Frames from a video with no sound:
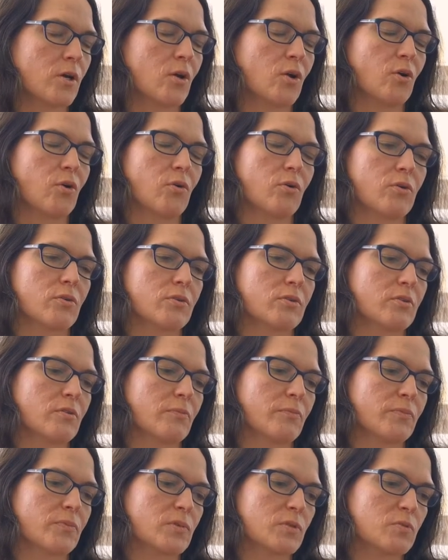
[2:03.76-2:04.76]
Und
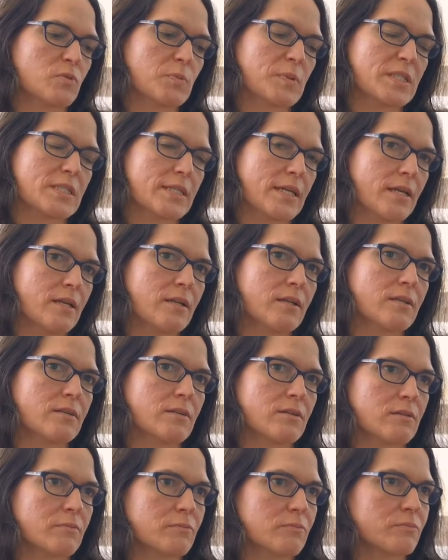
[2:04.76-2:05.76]
ähm, im Speziellen
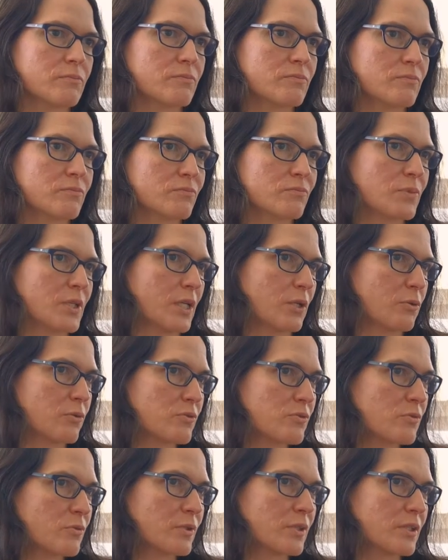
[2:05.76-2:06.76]
ähm,
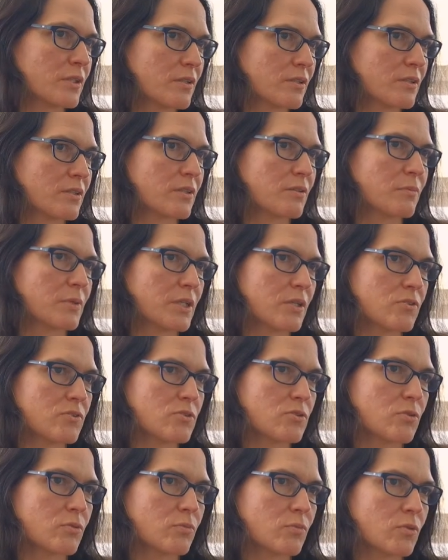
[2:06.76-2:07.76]
rekonstruiere ich
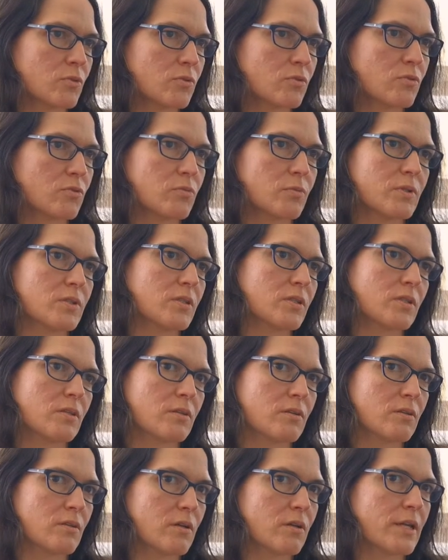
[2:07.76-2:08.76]
Meeresströmungen über
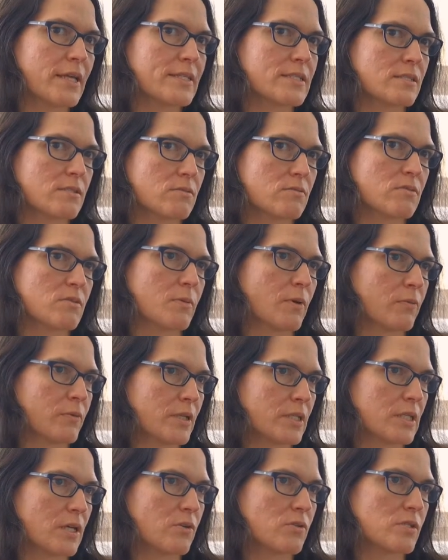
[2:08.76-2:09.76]
die äh, letzten
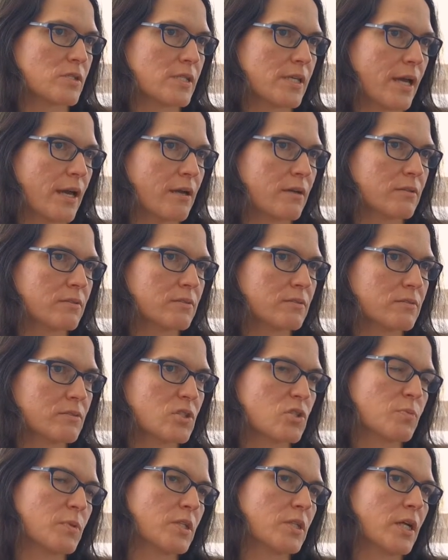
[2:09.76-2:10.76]
200.000 Jahre.
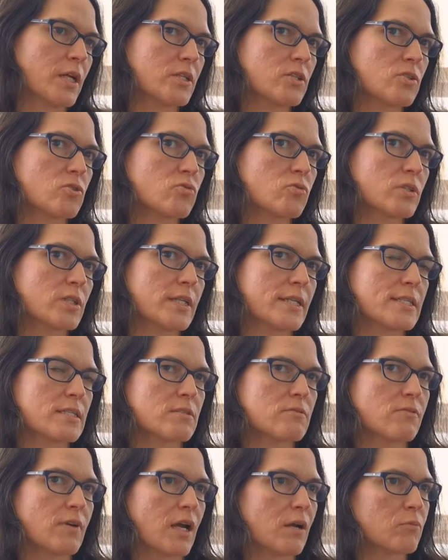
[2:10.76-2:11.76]
Das beinhaltet so die
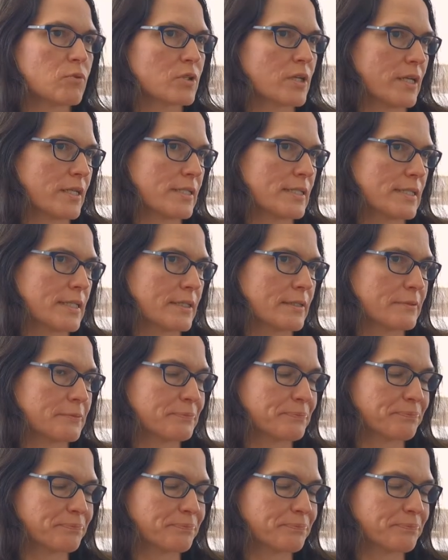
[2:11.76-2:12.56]
letzten Warm- und Kaltzeit